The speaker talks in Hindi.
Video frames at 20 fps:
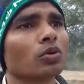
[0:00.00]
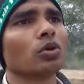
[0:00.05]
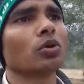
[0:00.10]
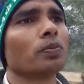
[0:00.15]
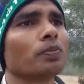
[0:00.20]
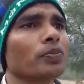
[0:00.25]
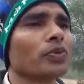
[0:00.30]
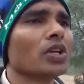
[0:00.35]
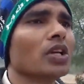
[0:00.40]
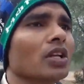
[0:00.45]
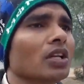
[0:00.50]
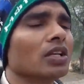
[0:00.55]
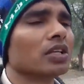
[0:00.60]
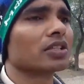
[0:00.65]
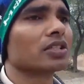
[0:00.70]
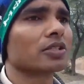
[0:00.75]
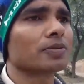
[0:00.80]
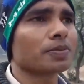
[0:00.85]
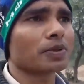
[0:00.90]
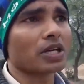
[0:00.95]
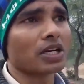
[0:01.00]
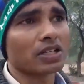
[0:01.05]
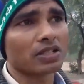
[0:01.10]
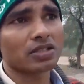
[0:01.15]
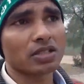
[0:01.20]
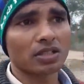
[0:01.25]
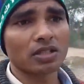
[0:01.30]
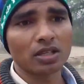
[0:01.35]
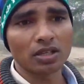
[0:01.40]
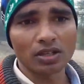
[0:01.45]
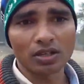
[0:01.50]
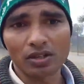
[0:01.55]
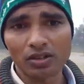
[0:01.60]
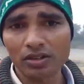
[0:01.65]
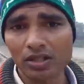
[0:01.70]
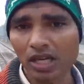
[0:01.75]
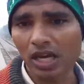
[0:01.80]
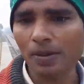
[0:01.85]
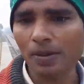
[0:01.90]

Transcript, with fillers: को किस प्रकार से और